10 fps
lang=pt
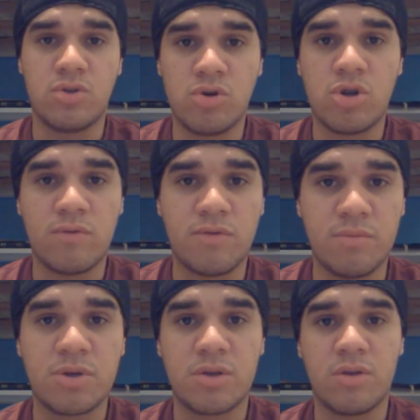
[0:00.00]
dois novos
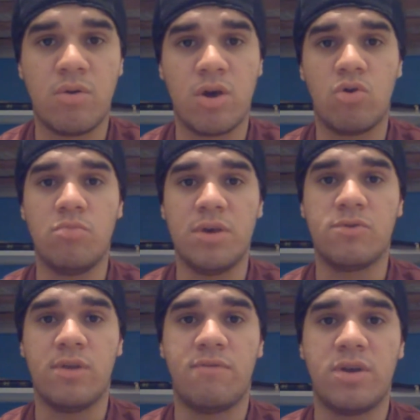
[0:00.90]
filmes que são o
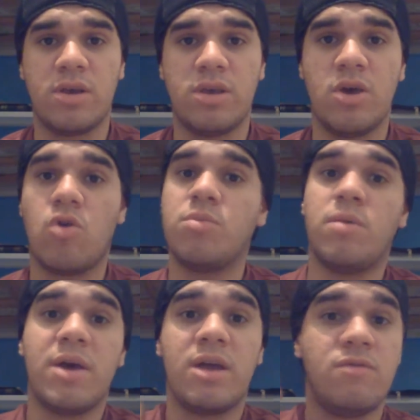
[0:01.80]
recomeço da franquia, como
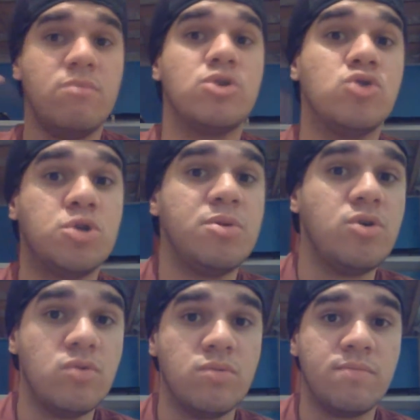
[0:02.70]
também aquele filme de
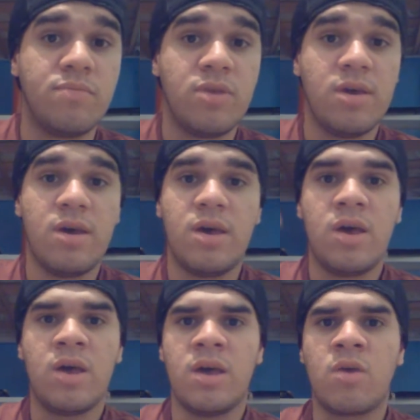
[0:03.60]
2001.
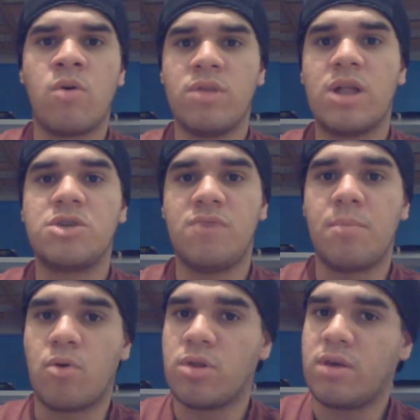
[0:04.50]
Quando ela estiver
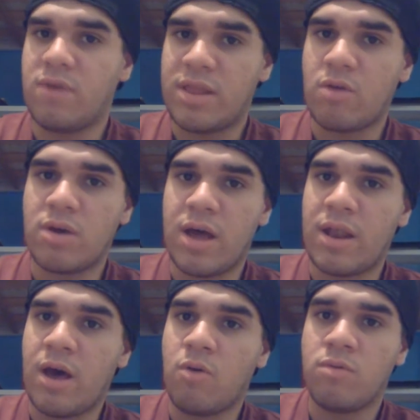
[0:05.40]
pronta, vai estar no
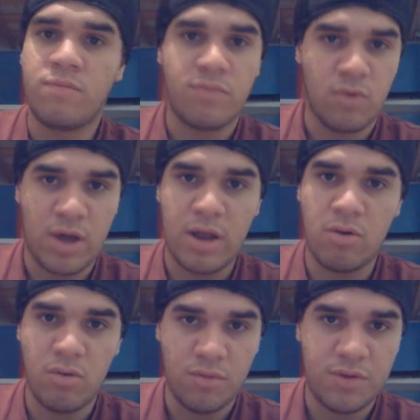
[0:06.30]
canal, no canal
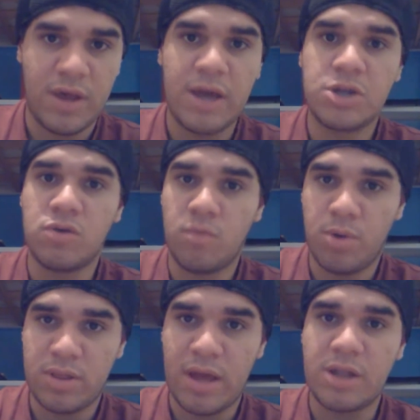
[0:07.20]
não, no site, eu vou
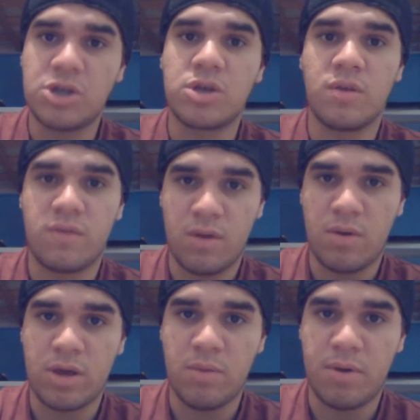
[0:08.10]
botar na
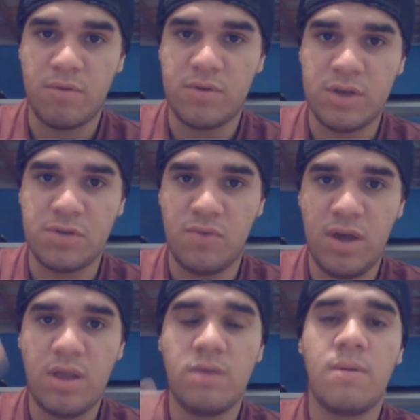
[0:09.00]
descrição aqui para vocês
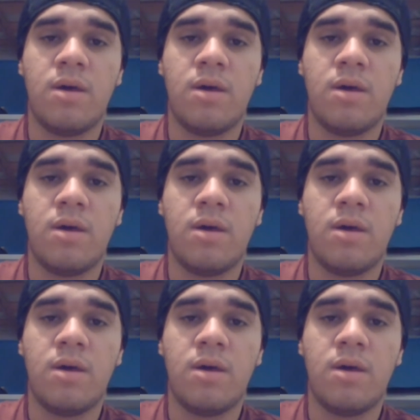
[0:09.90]
verem.